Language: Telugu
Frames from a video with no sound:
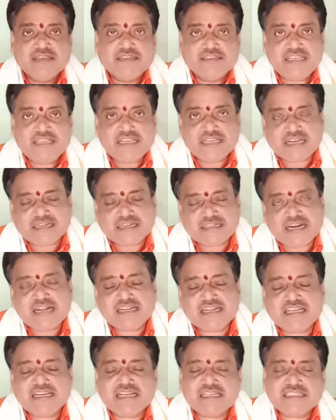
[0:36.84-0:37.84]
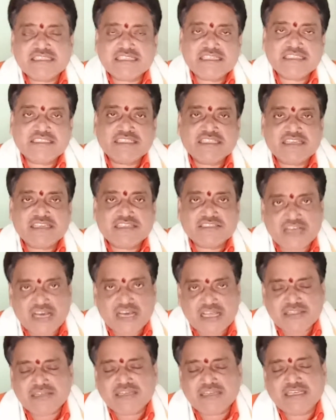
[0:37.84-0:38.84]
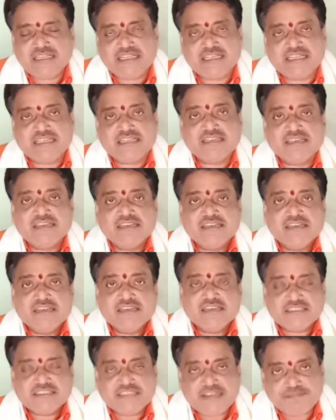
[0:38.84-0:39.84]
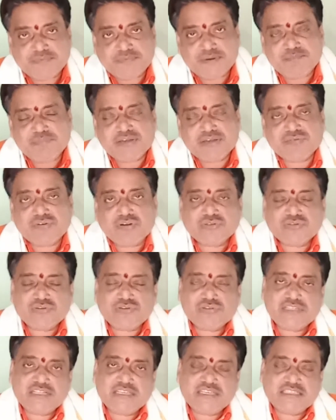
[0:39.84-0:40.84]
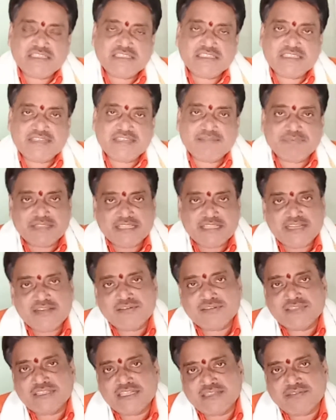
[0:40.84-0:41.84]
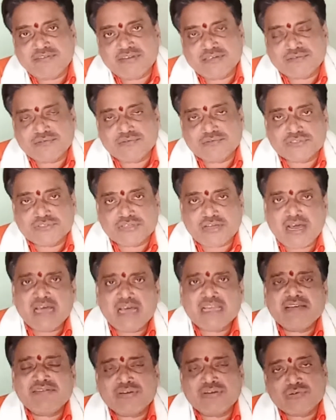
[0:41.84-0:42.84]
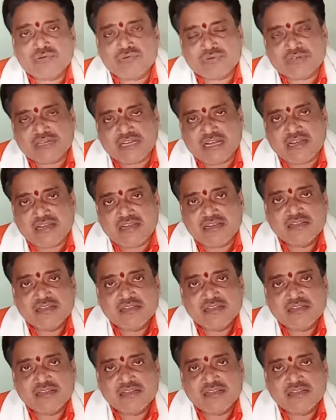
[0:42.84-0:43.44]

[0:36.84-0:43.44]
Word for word: ఈ కర్కాటక రాశికి చెందిన జాతకులకి సెప్టెంబర్ ఒకటో తేదీ నుంచి పదిహేనో తేదీ వరకు చాలా వరకు కూడా